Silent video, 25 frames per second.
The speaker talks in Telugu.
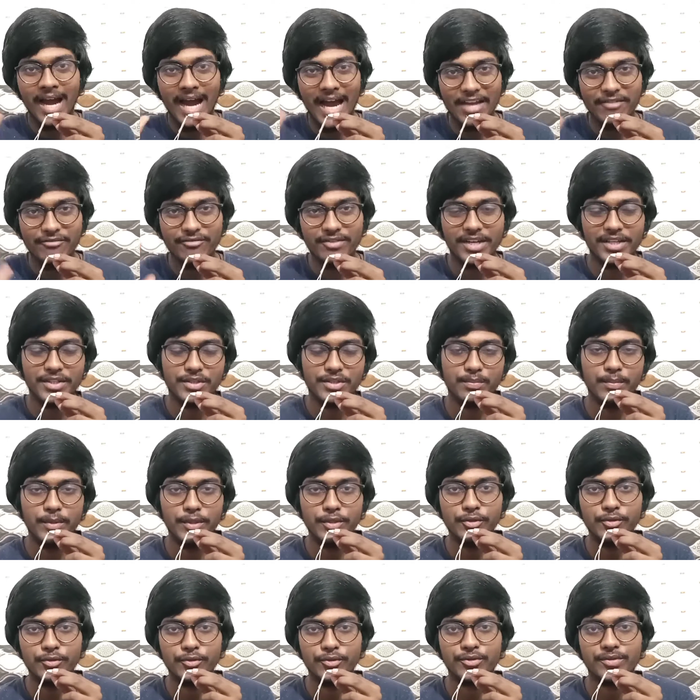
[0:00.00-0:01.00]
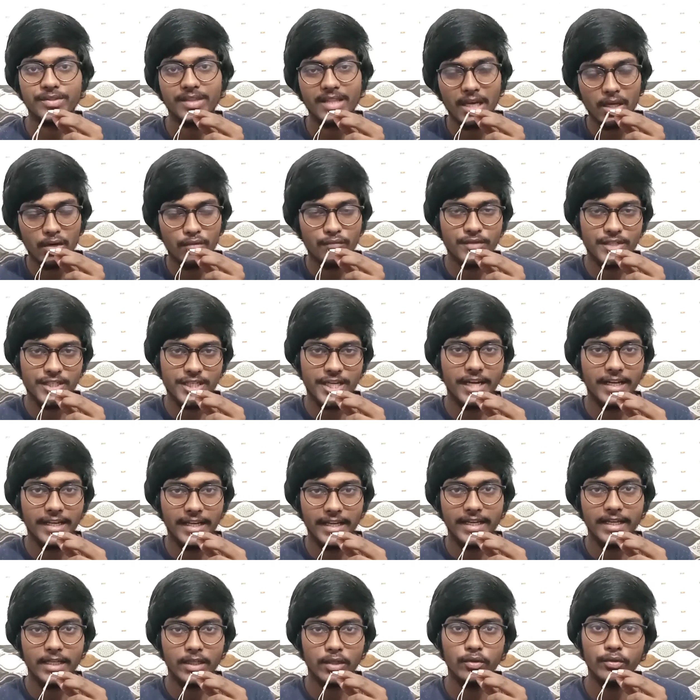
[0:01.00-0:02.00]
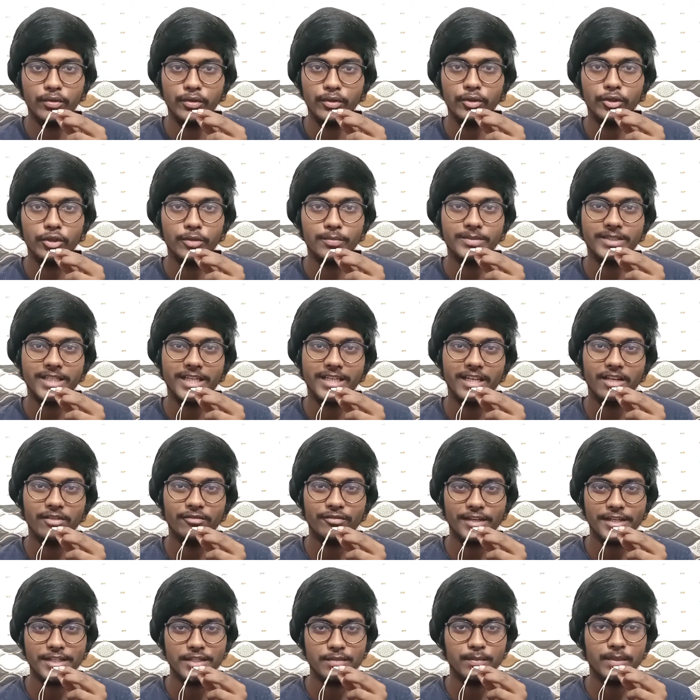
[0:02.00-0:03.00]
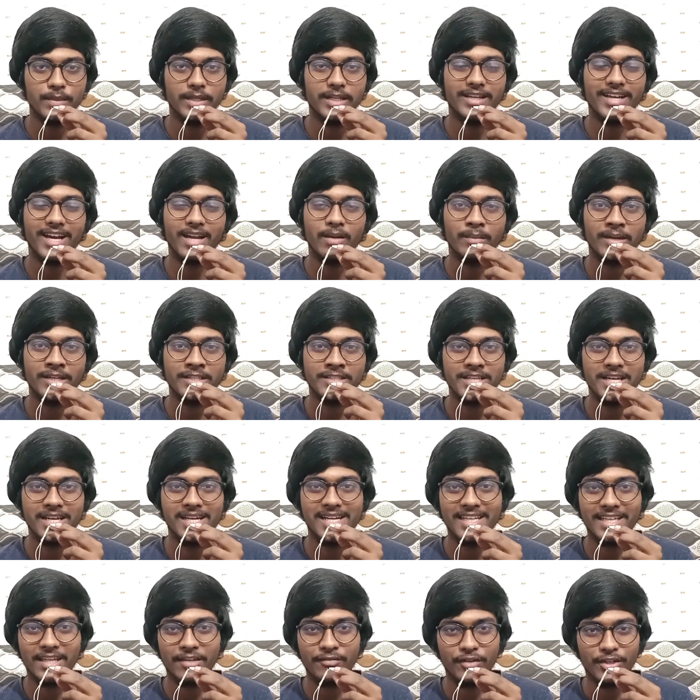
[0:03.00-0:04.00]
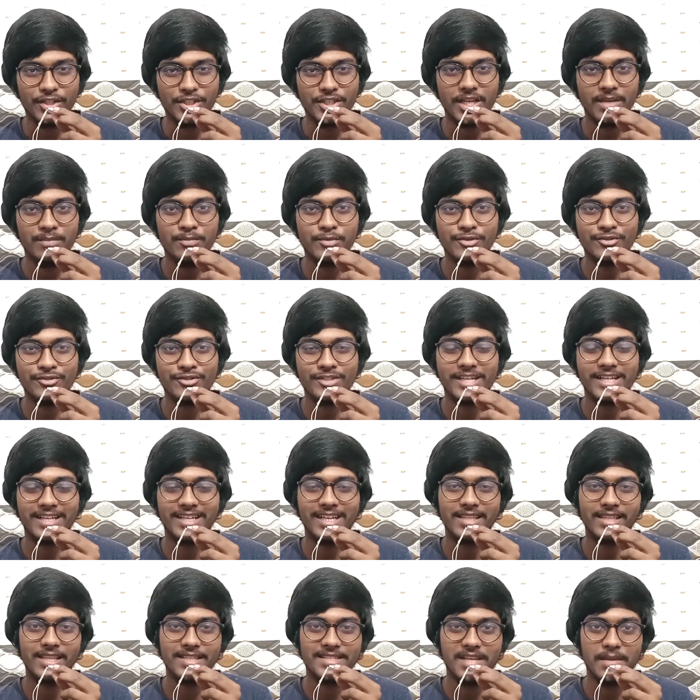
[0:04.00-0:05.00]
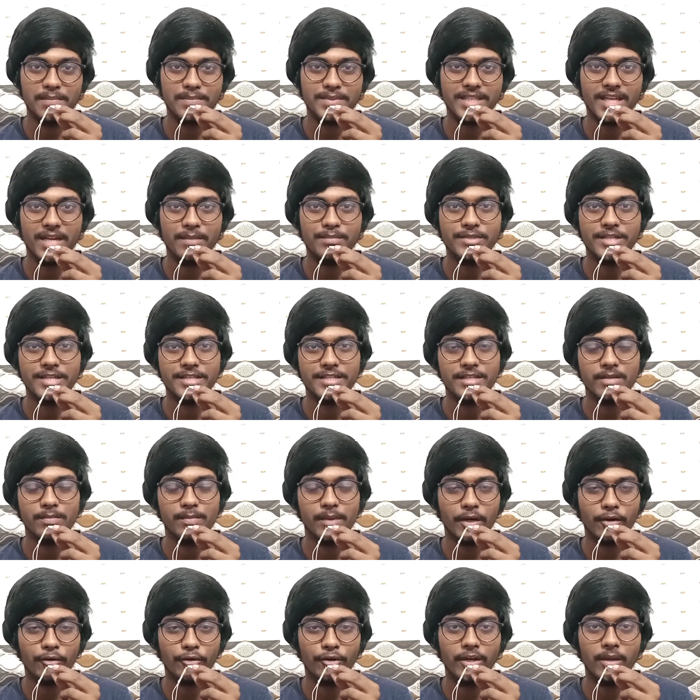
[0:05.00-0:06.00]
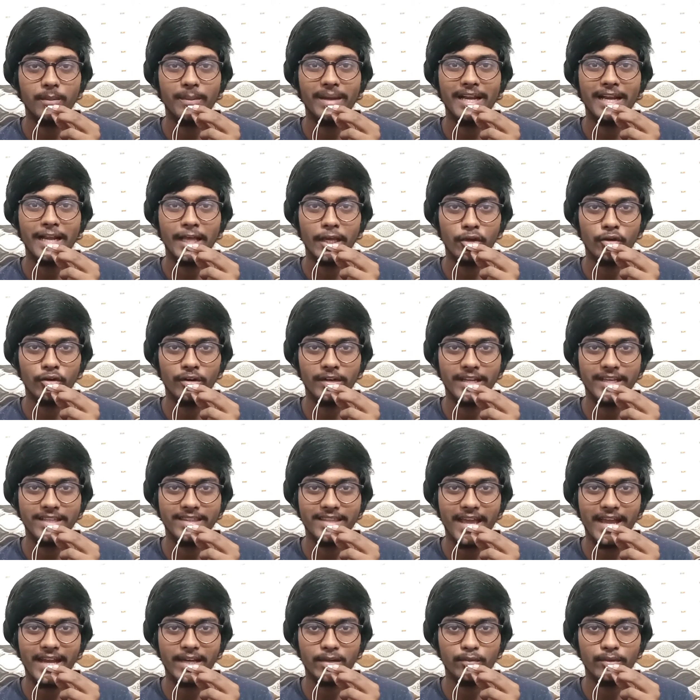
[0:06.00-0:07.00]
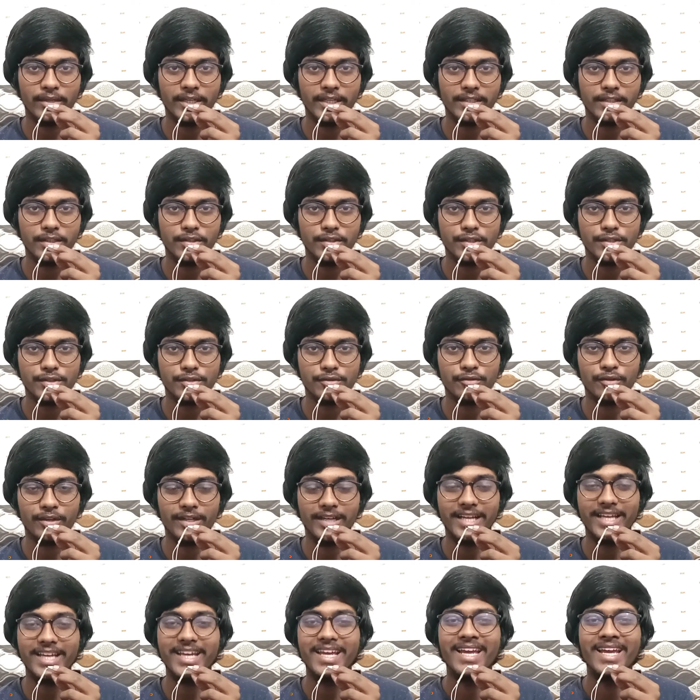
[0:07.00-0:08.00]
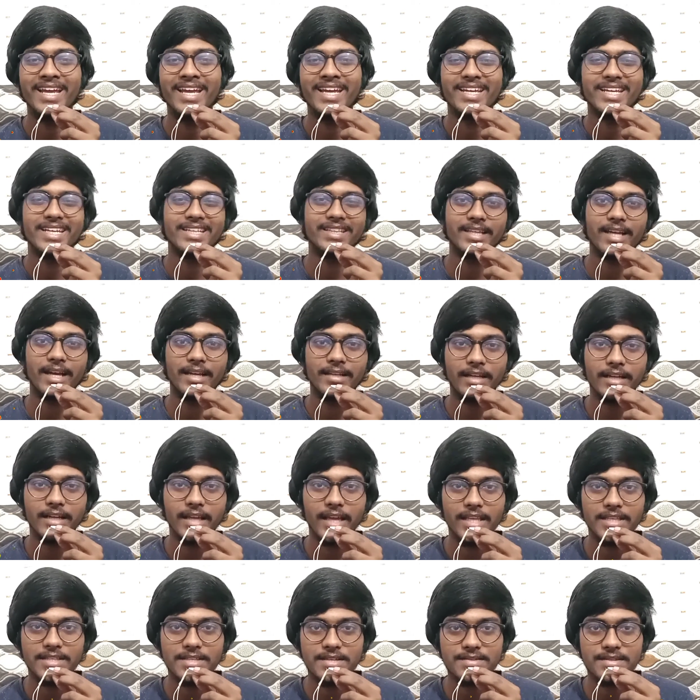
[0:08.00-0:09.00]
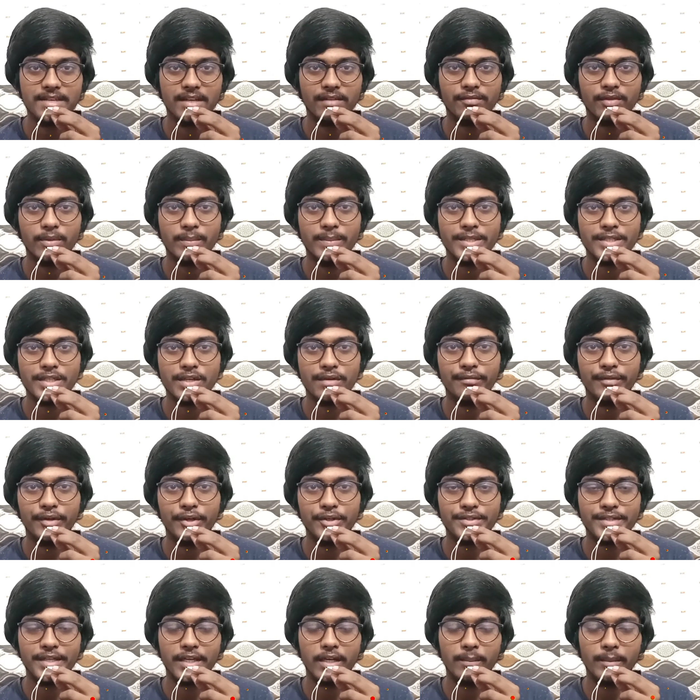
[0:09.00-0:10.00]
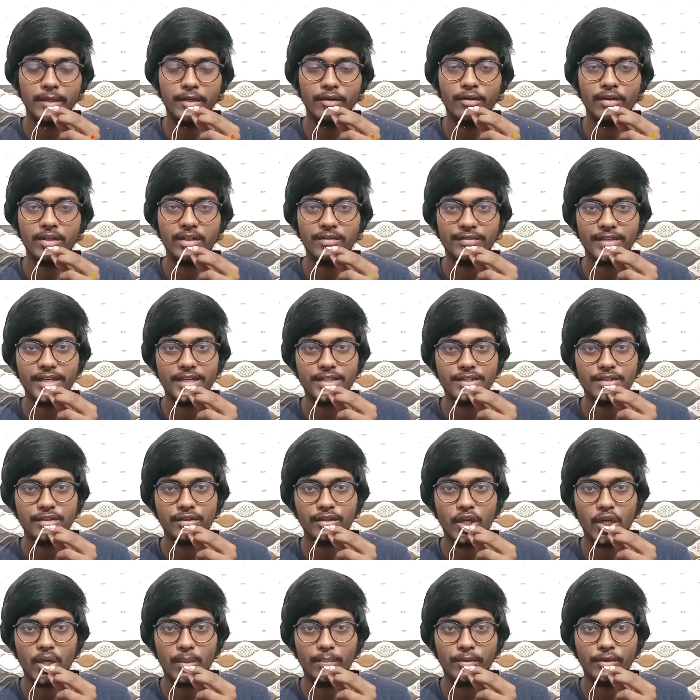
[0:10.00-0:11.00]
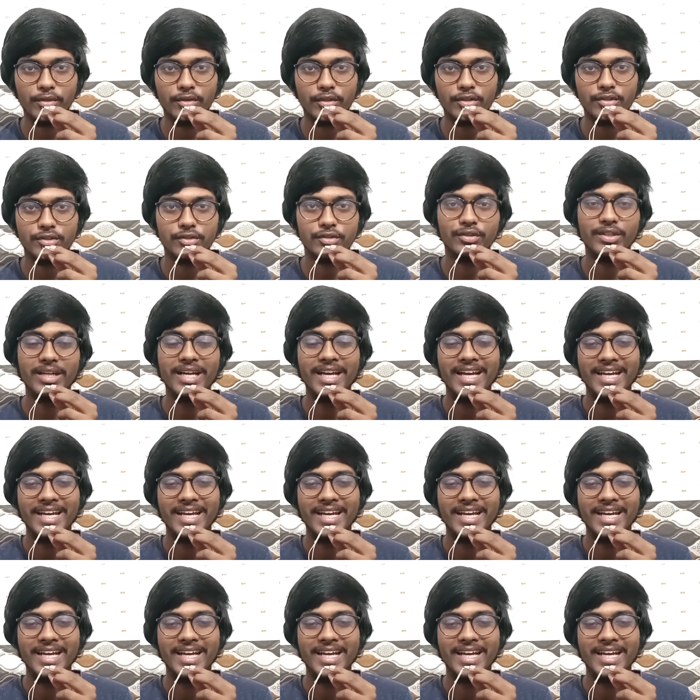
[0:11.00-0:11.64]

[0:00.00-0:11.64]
హాయ్ ఫ్రెండ్స్ మీరు చూస్తున్నారు విజయ్ టెక్ న్యూ యూట్యూబ్ ఛానల్ ఫ్రెండ్స్ మీరు కానీ మన ఛానల్కి ఫస్ట్ టైం చూసినట్లయితే సబ్స్క్రైబ్ చేసి పక్కన ఉండే బెల్ ఐకాన్ అయితే యాక్టివేట్ అయితే చేసుకోండి ఎందుకంటే నేను చేసే ఇన్ఫర్మేషన్ వీడియోస్ అన్ని మీ నోటిఫికేషన్ ద్వారా పొందొచ్చు